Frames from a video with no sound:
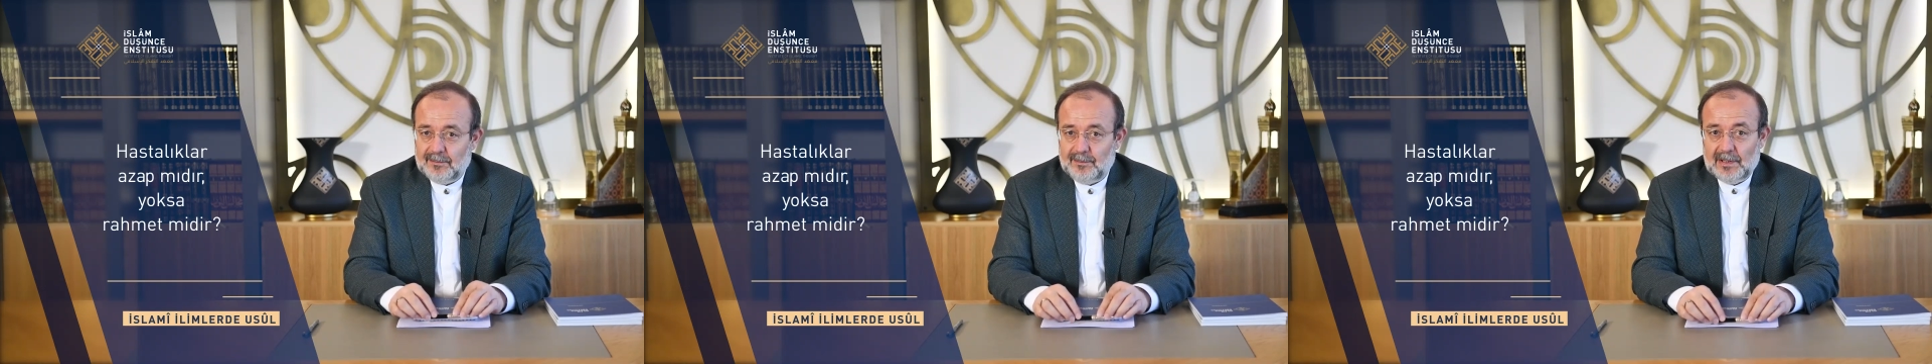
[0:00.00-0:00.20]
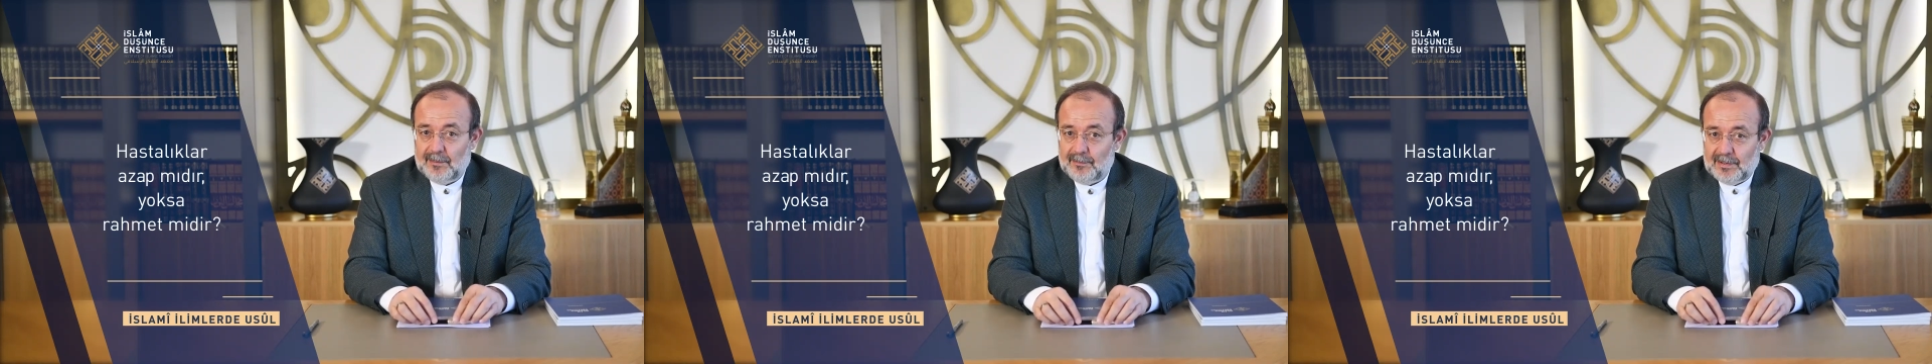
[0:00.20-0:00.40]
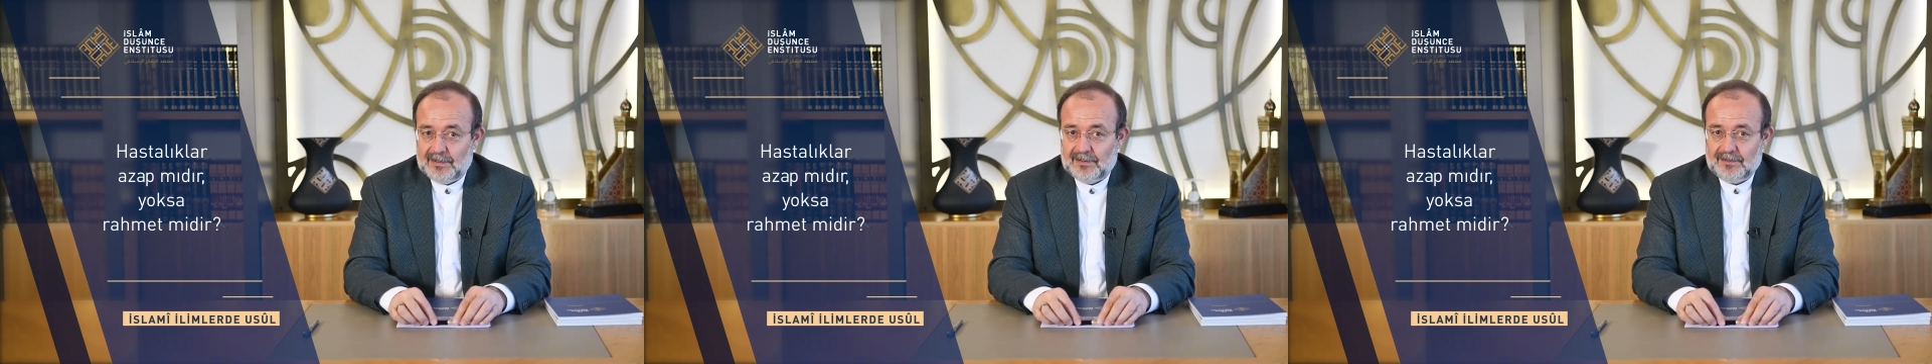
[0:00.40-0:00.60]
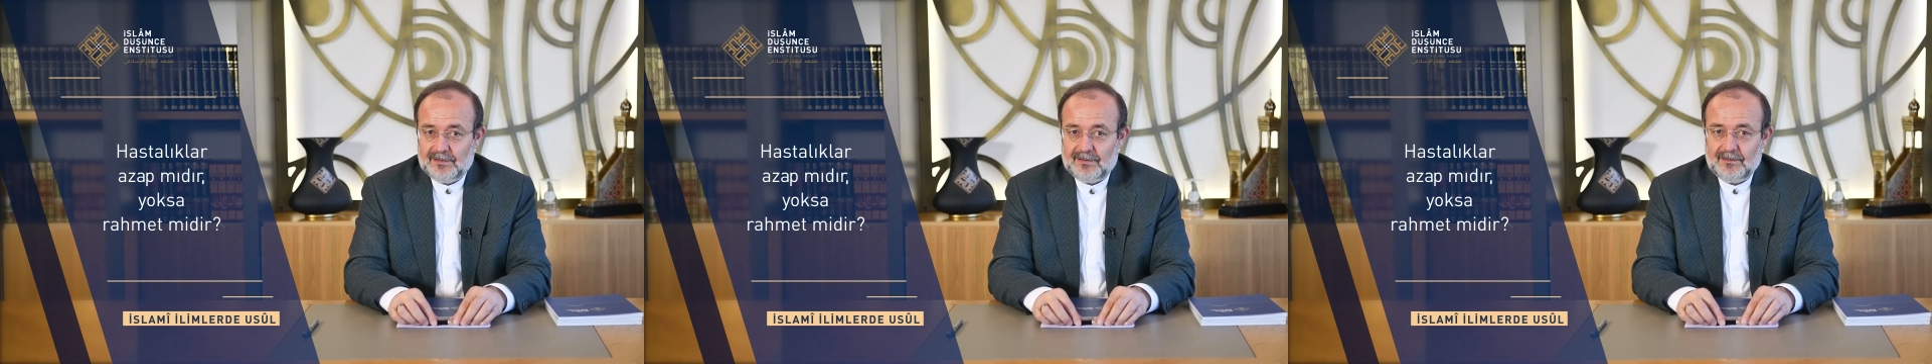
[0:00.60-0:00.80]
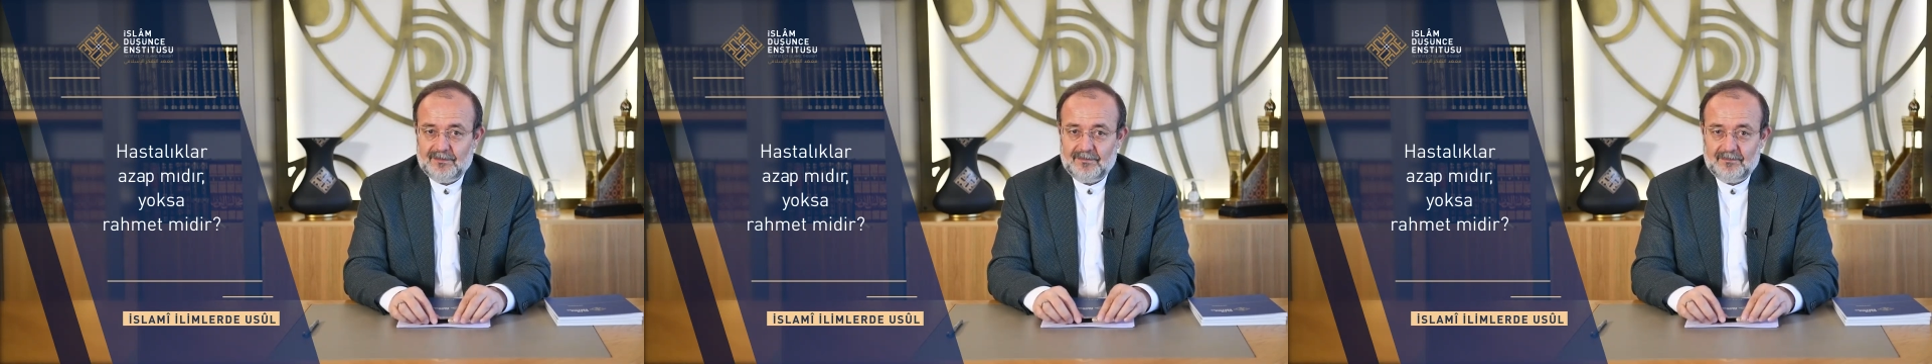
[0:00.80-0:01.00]

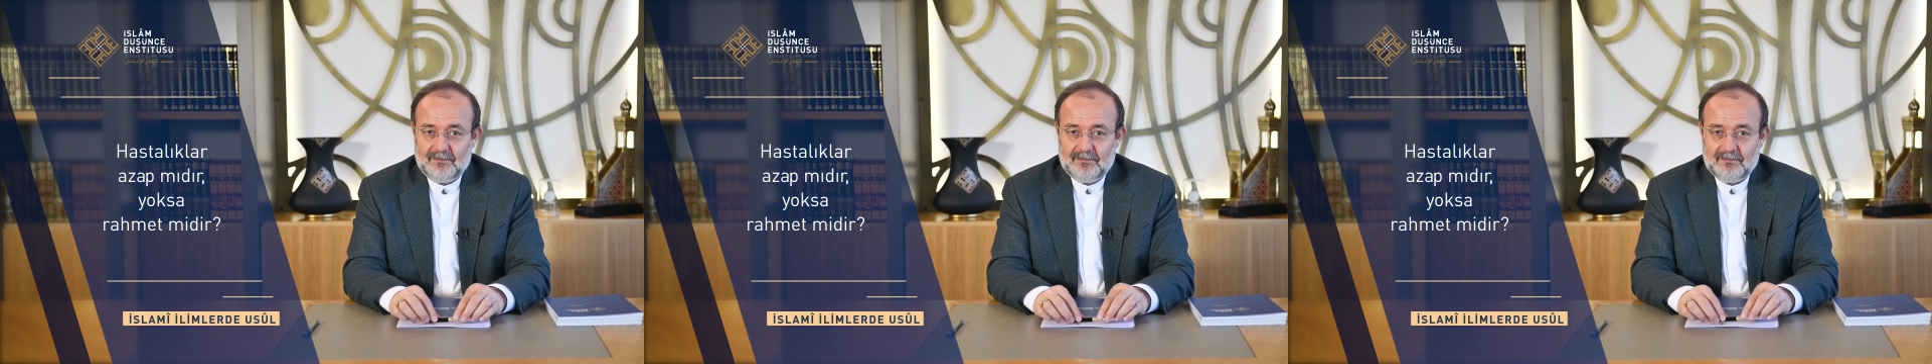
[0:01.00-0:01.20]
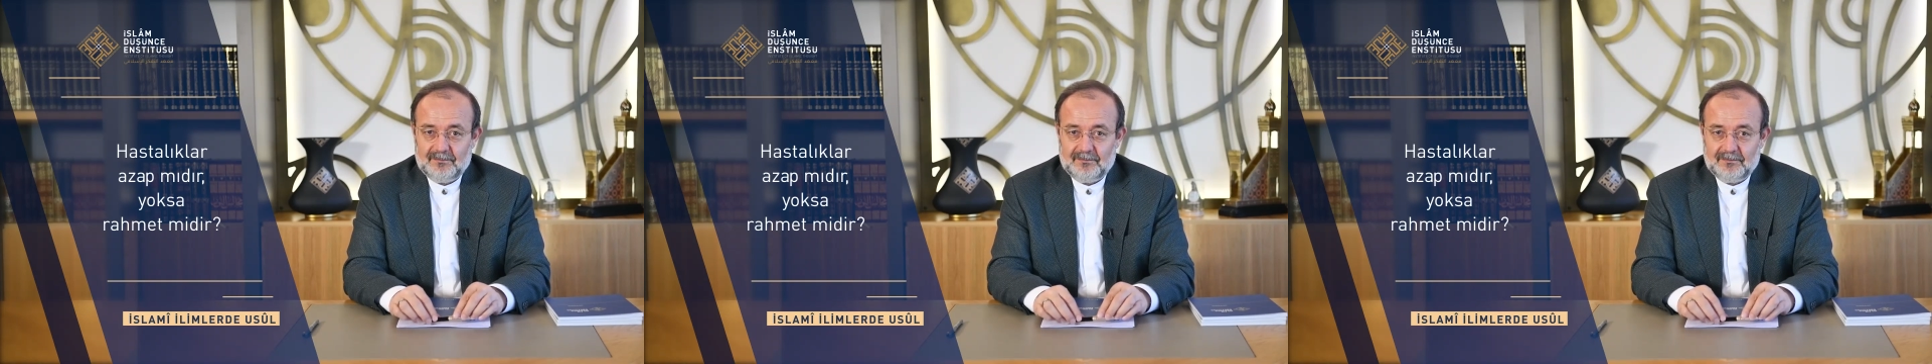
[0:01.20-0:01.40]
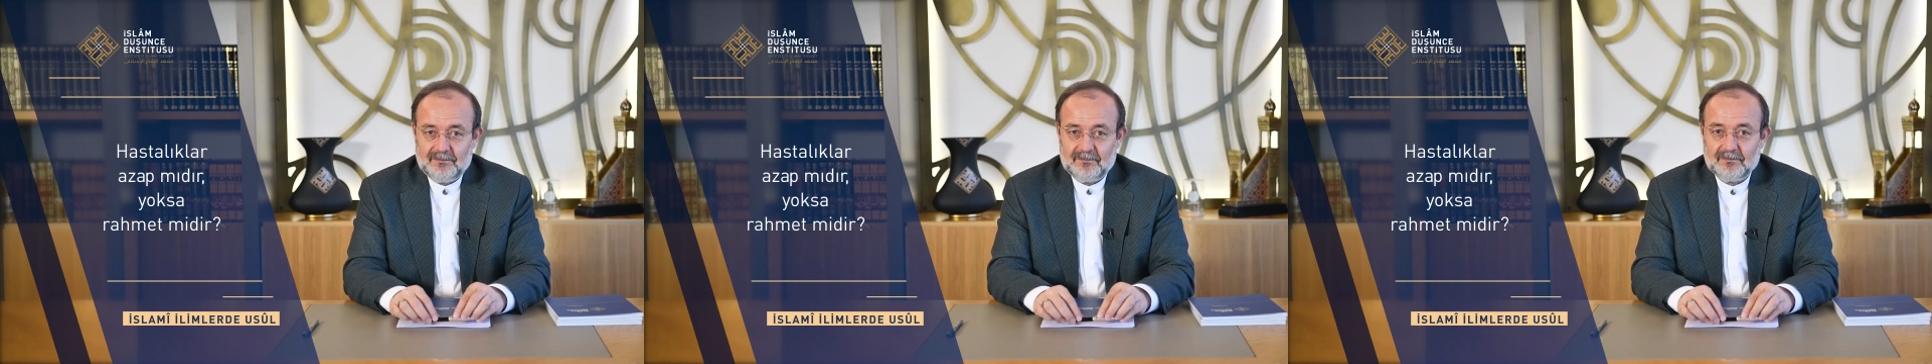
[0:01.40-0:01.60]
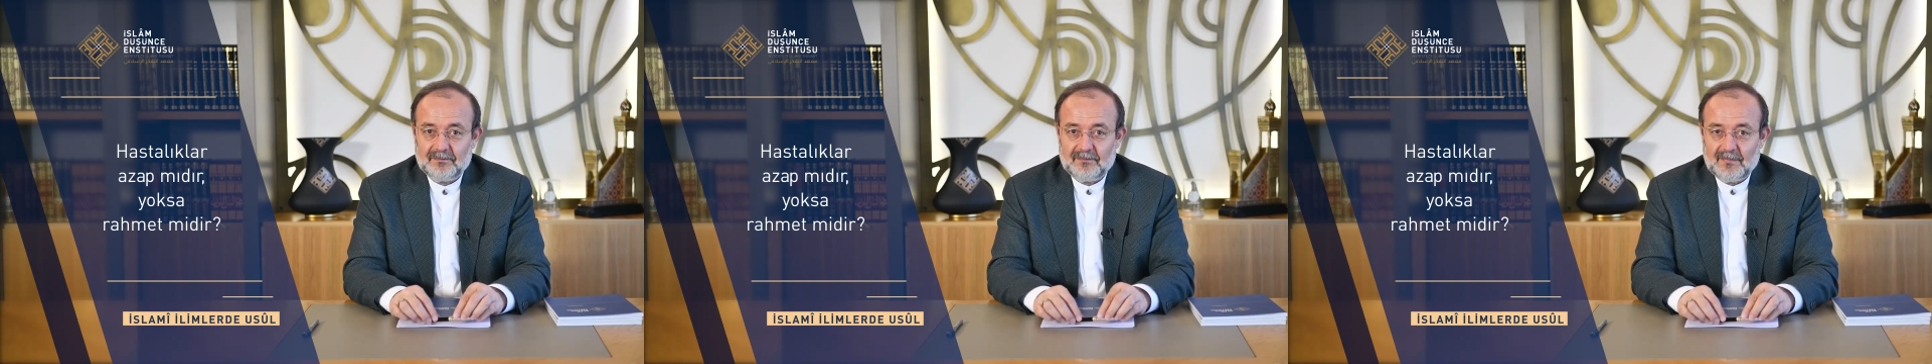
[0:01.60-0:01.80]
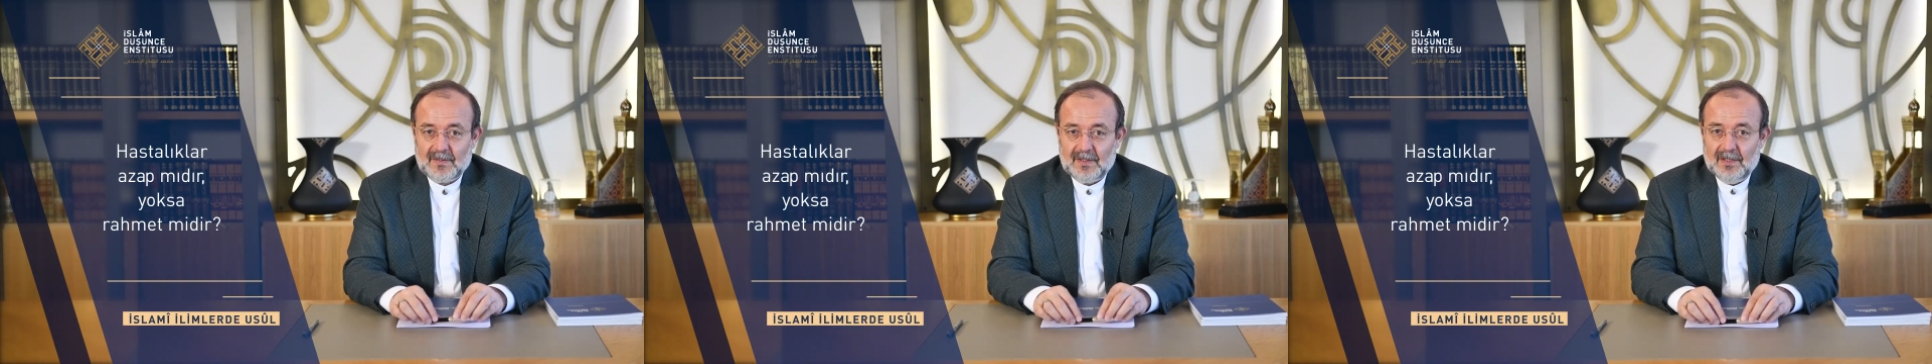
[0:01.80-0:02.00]
bilemeyiz.
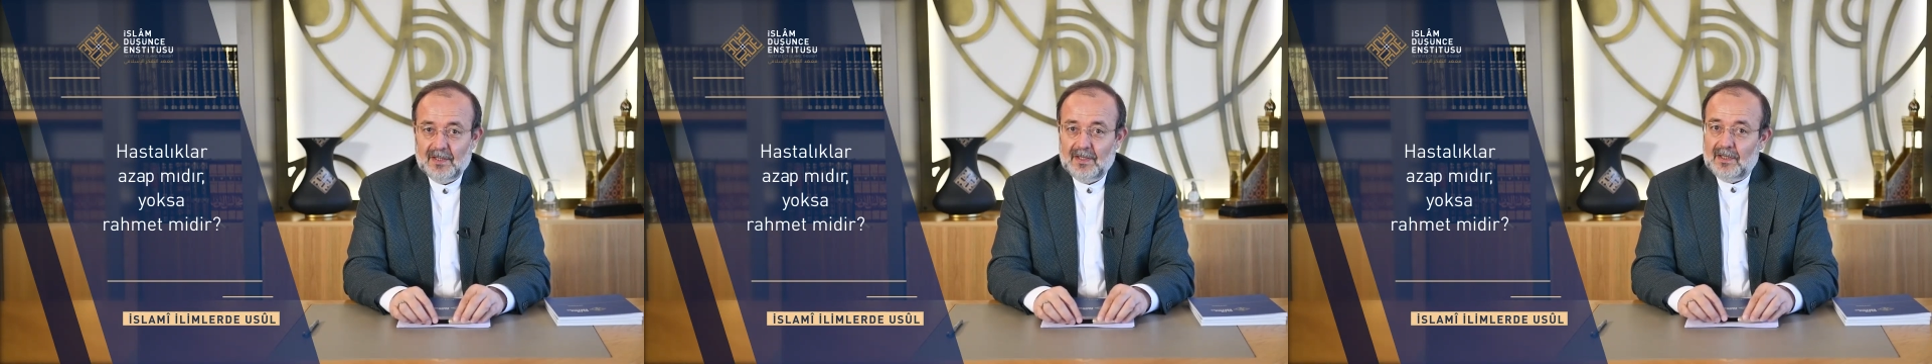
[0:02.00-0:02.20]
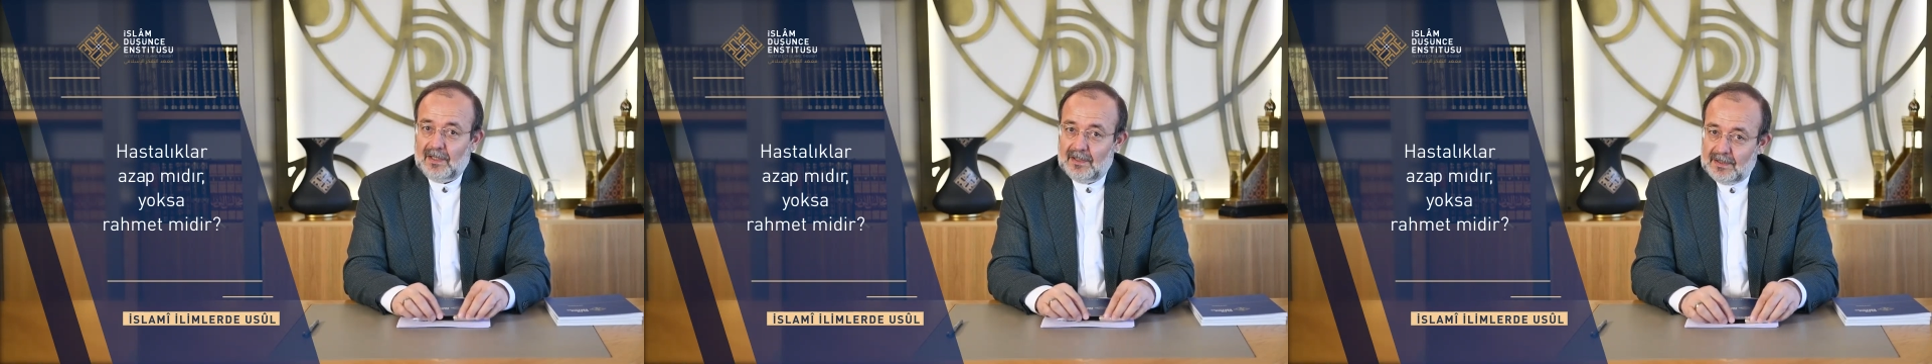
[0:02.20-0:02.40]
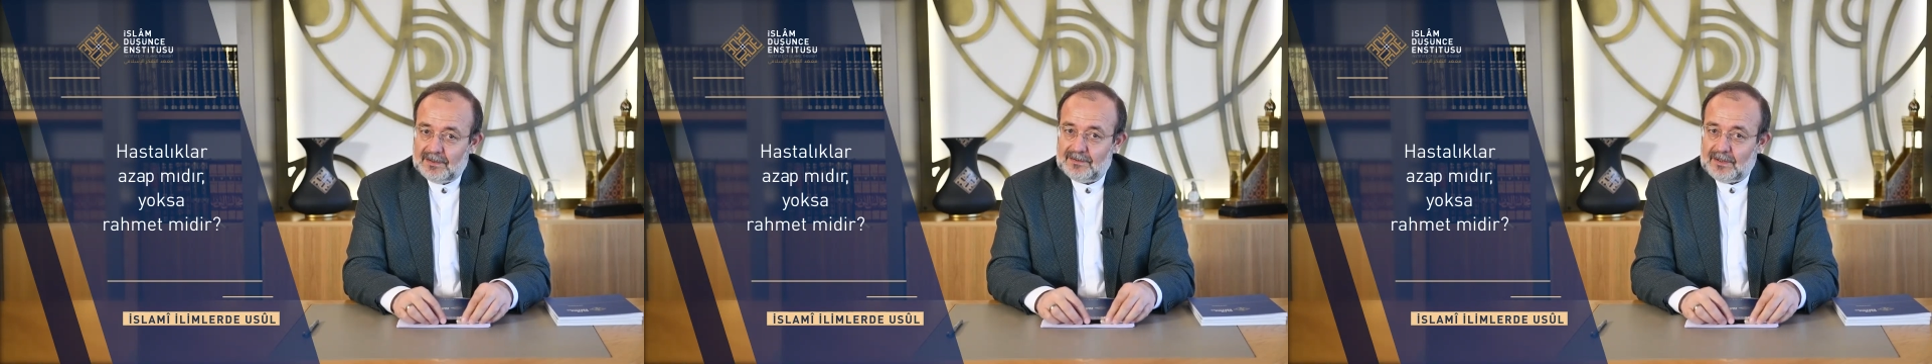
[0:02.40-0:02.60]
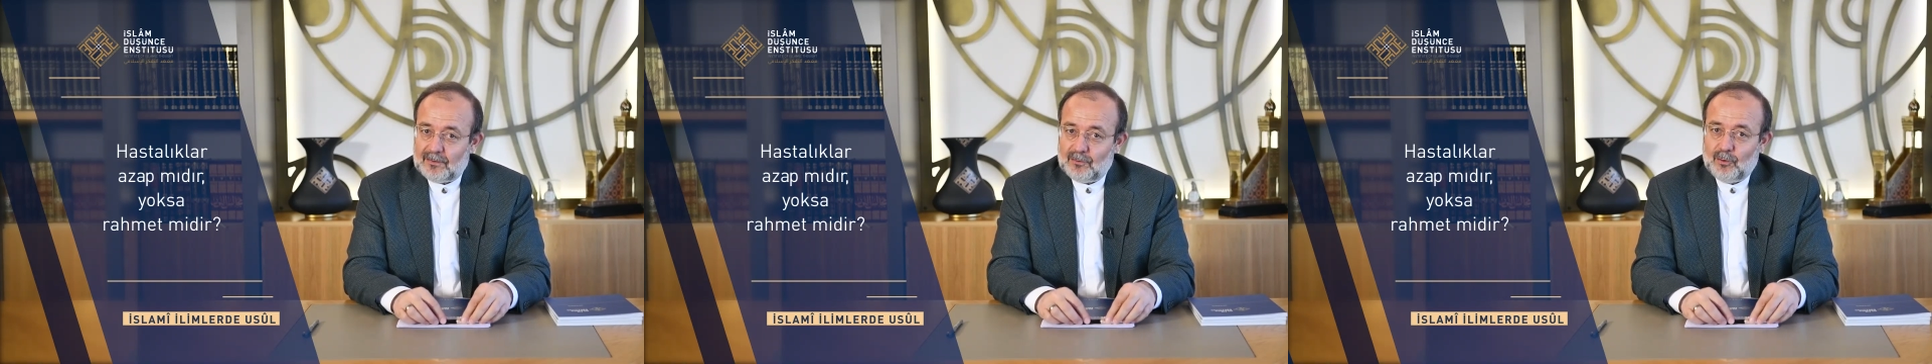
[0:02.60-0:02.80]
Hayatta